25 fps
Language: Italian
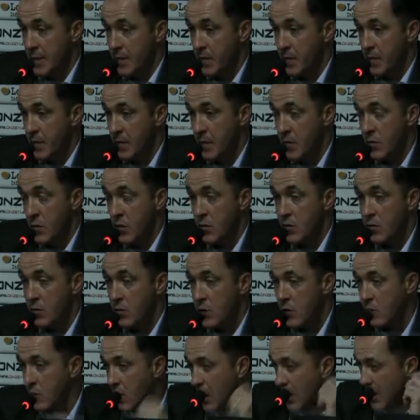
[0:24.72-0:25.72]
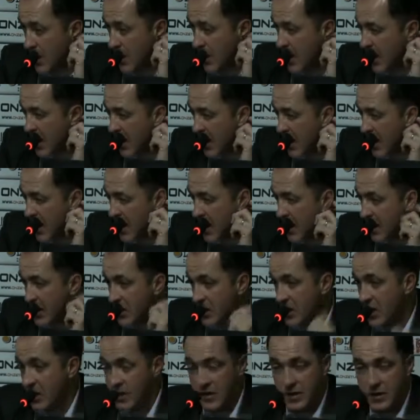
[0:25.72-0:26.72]
per quanto riguarda la
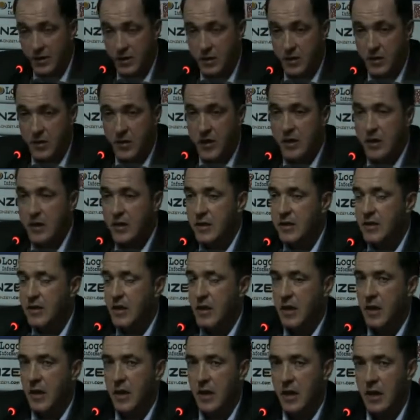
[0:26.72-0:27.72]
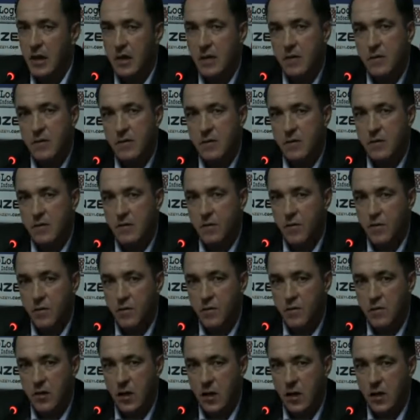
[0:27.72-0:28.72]
scelta di chi inizierà, devo
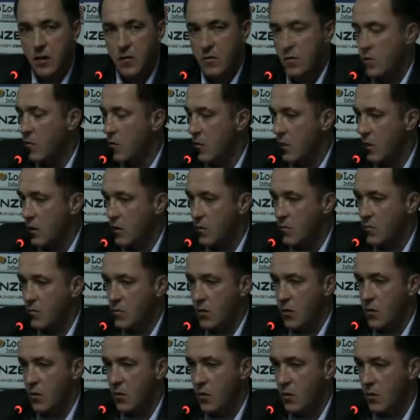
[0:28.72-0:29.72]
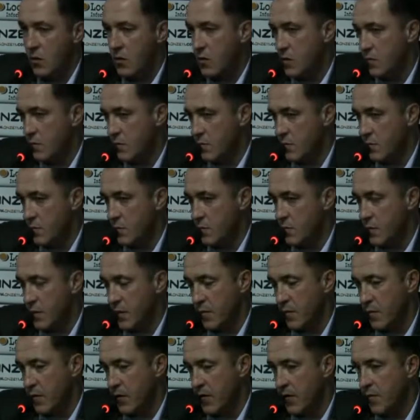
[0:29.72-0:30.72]
valutare ancora alcune cose.
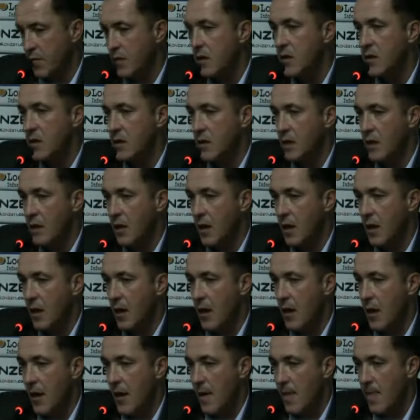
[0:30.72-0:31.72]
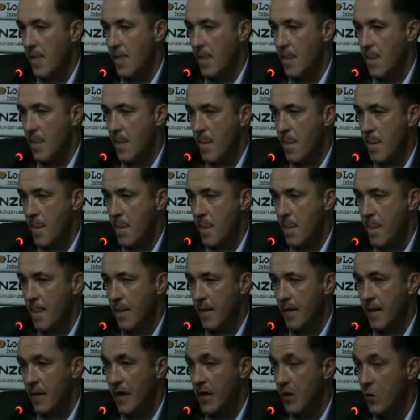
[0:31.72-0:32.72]
In primis la, mm,
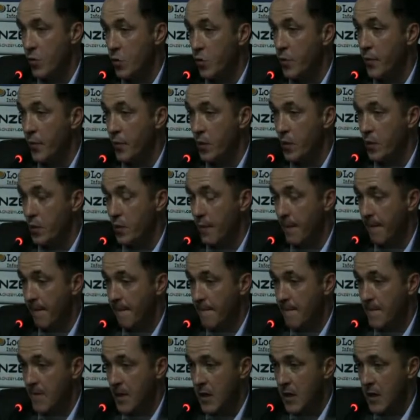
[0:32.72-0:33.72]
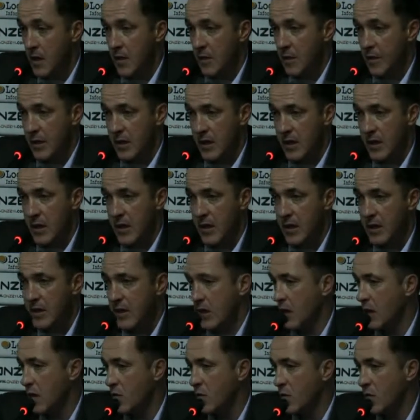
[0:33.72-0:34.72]
il recupero, perché
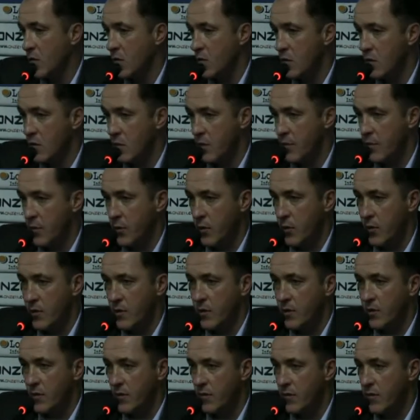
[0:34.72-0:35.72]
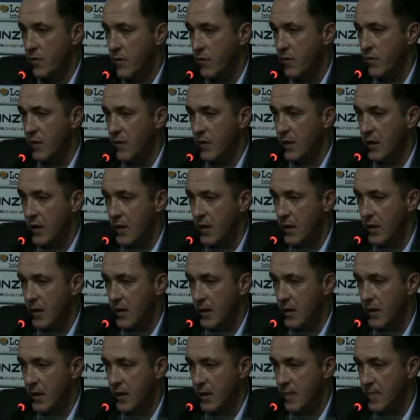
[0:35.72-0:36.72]
ritengo che d'ora in poi sia
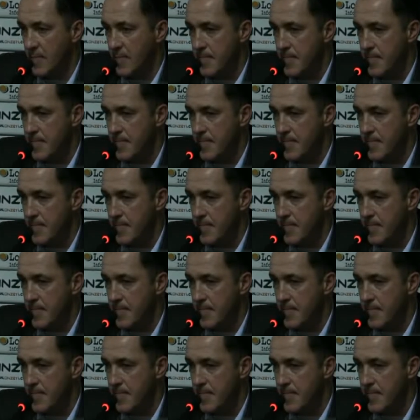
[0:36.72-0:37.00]
fondamentale mm,